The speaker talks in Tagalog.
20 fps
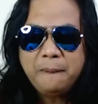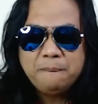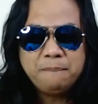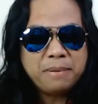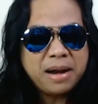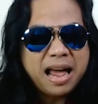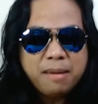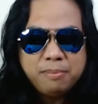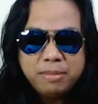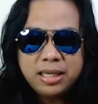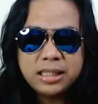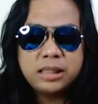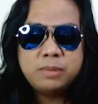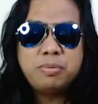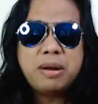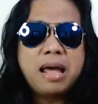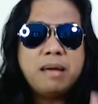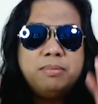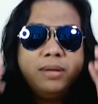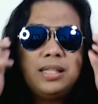Promise,
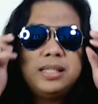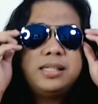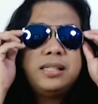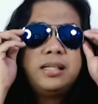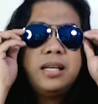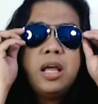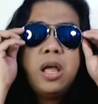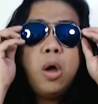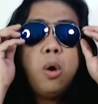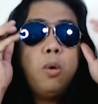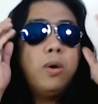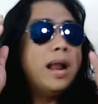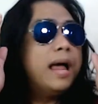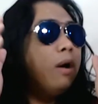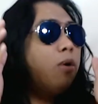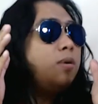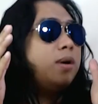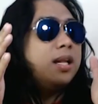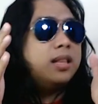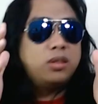promise. Wala
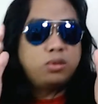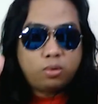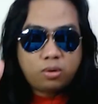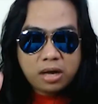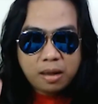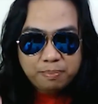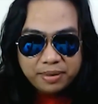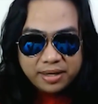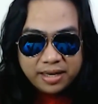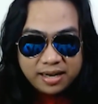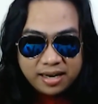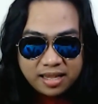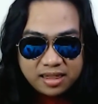akong gantong kape na